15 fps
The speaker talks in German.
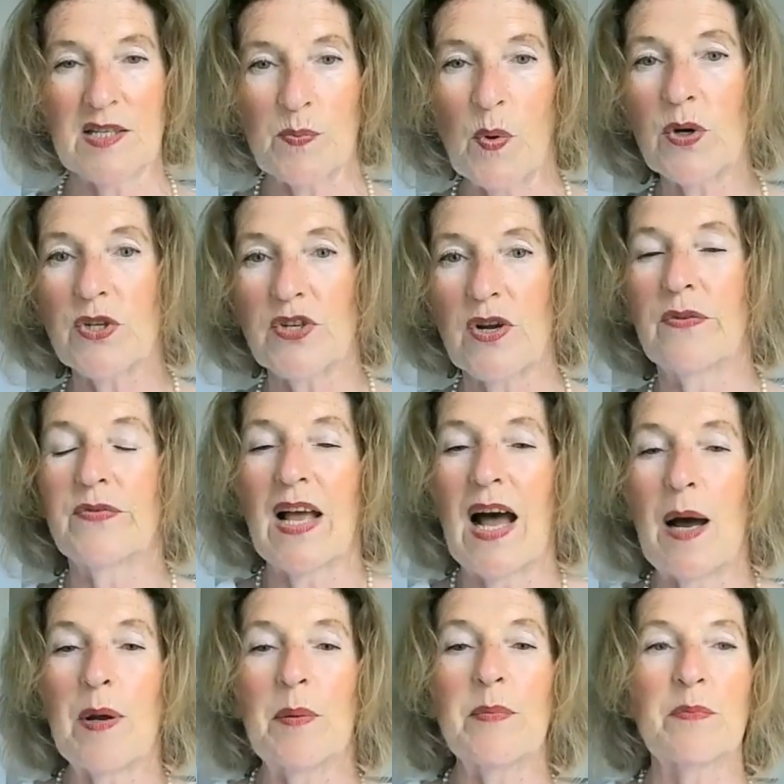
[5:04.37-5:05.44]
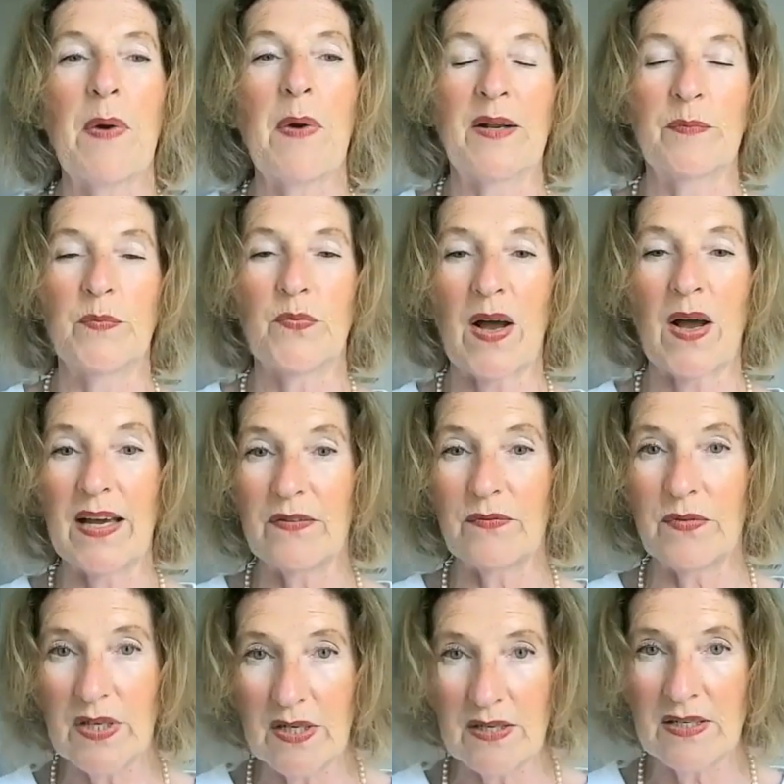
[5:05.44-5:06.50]
als Botschaft, aber mit meinem
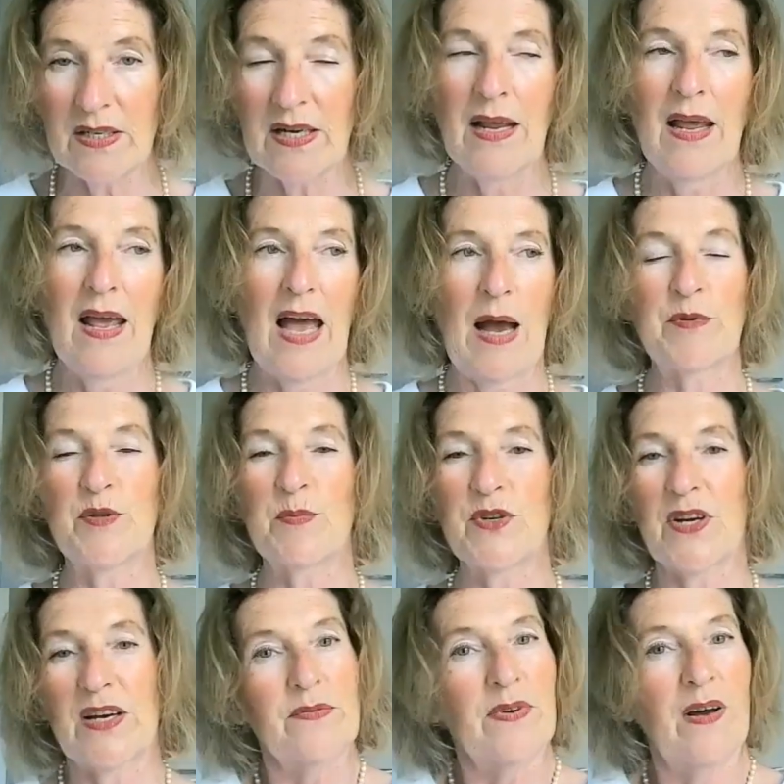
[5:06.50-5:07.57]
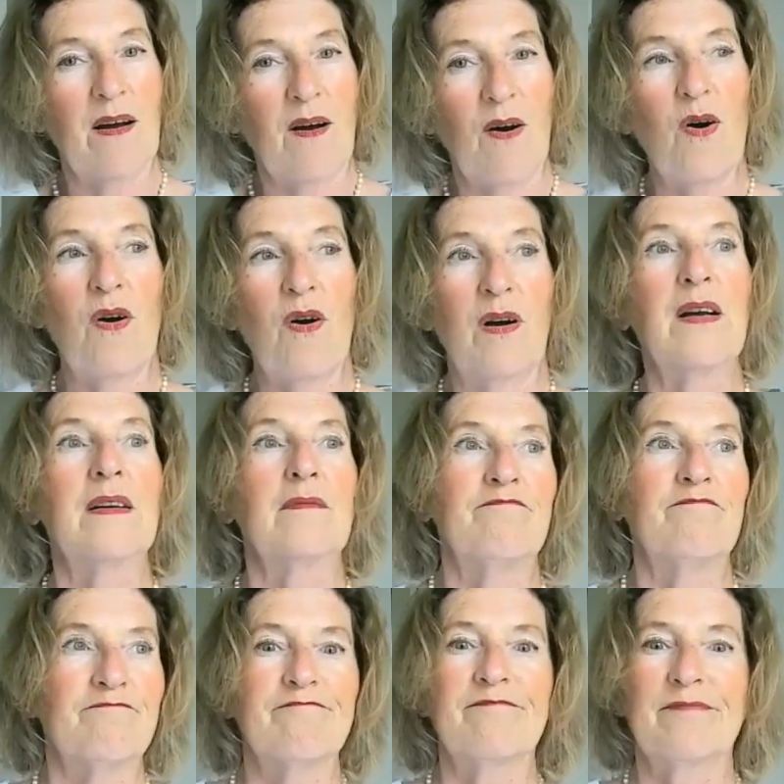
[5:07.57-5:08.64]
freien Willen habe ich mich einfach auch
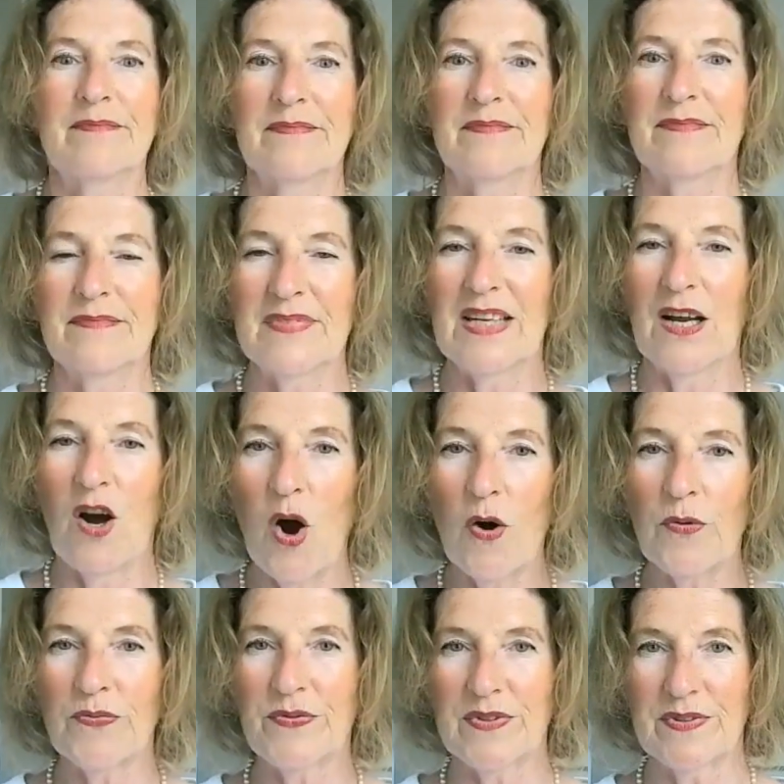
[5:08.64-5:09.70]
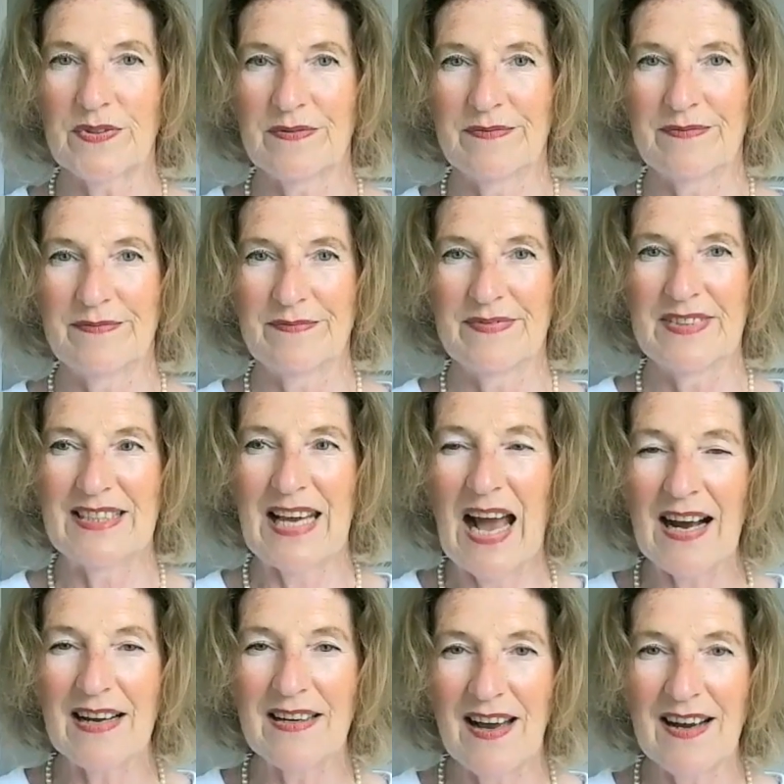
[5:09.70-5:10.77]
oft
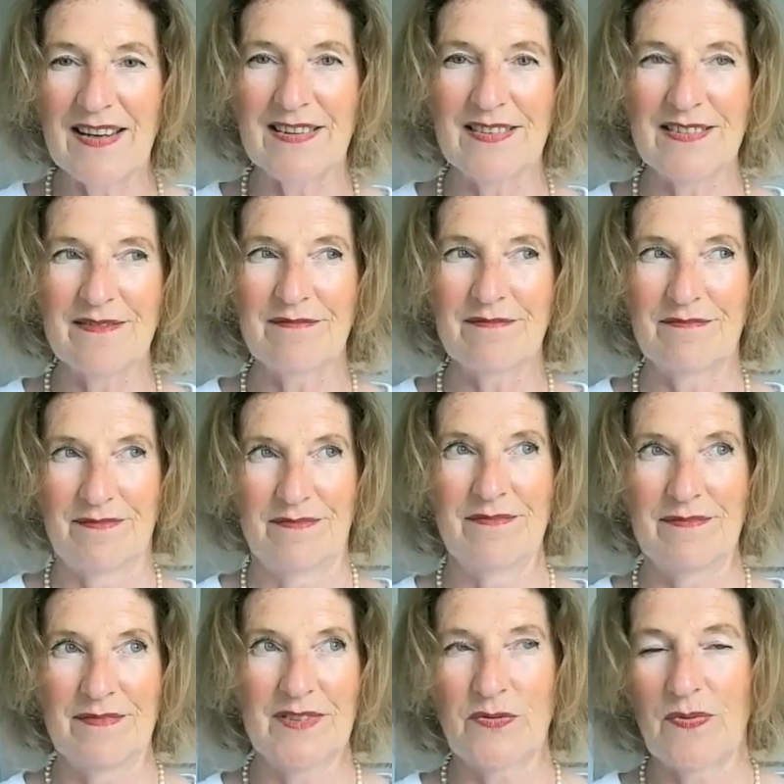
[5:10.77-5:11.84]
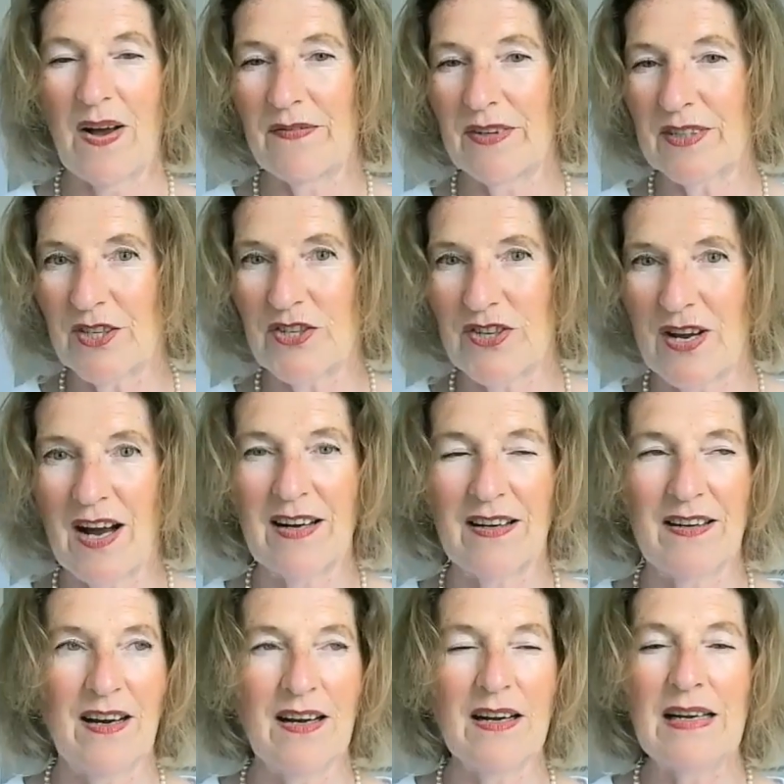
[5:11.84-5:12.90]
jahrelang, es war wirklich
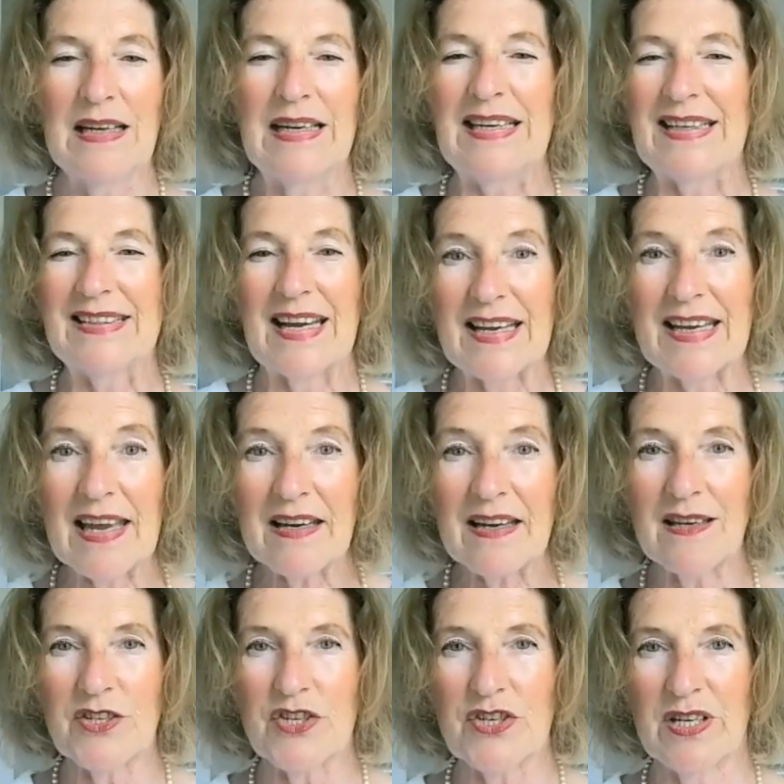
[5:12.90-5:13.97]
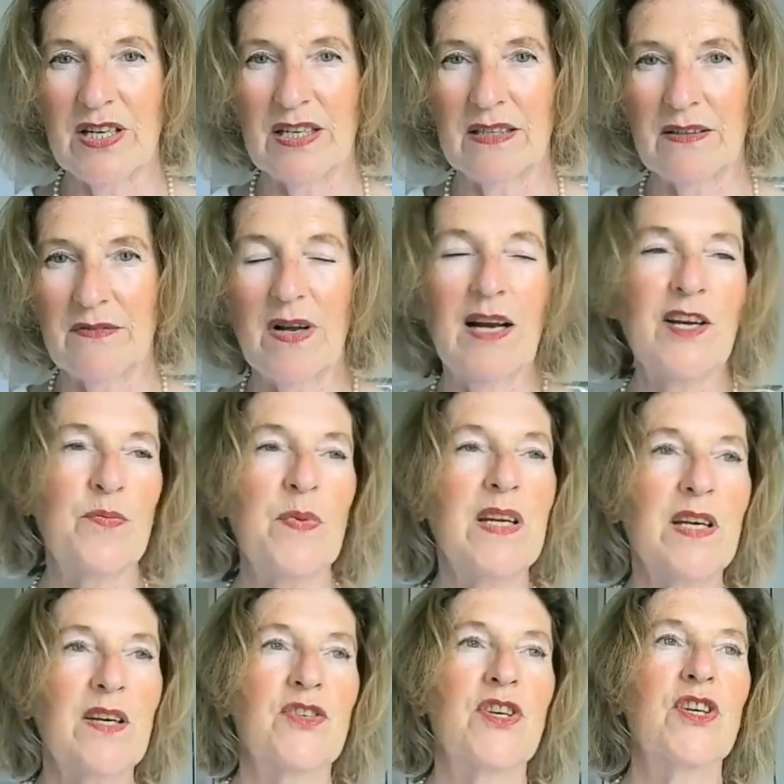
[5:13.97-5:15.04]
jahrelang, dagegen entschieden, weil ich mir
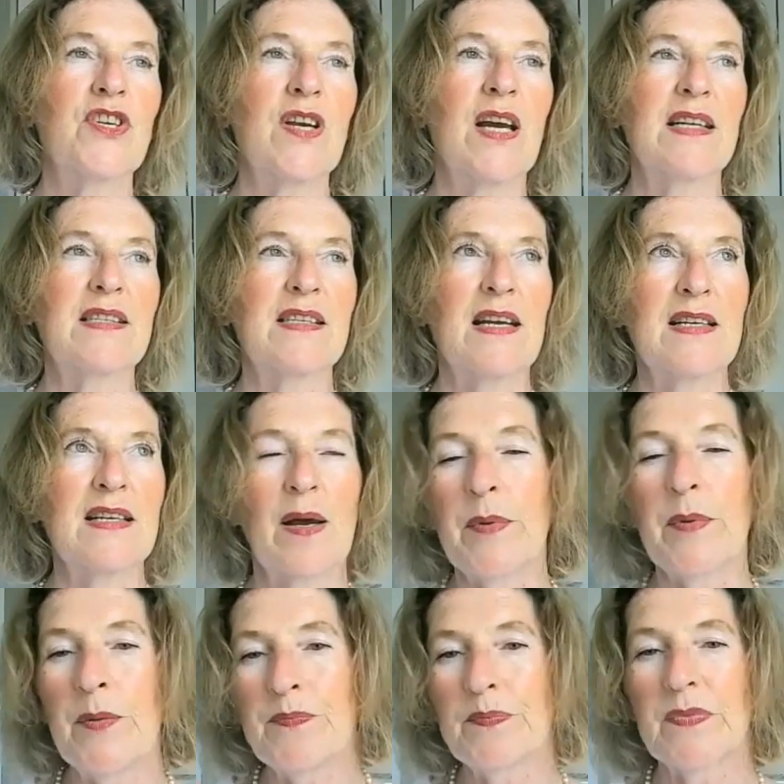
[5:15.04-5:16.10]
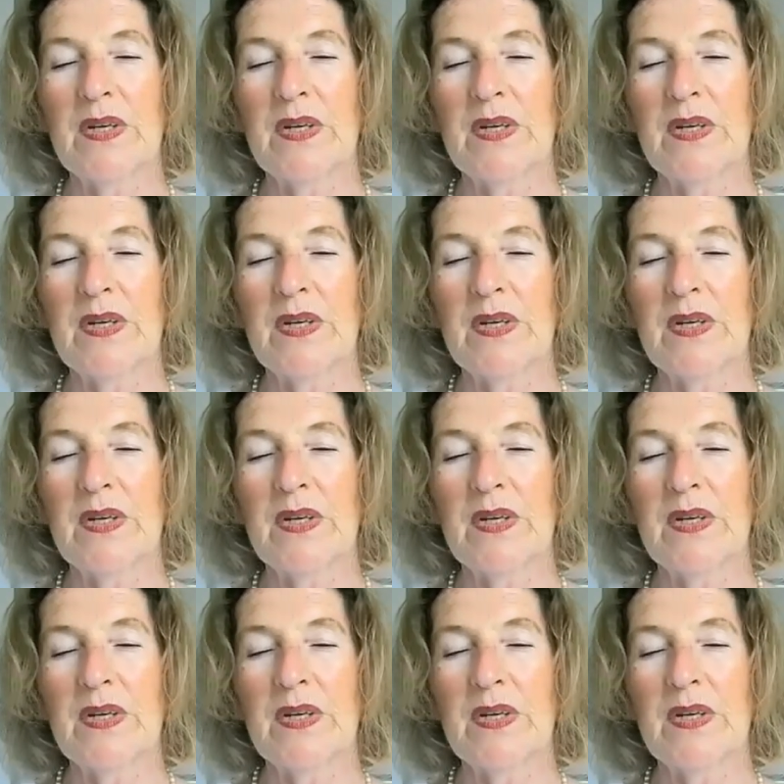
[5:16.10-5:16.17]
die Geschichte erzählt habe,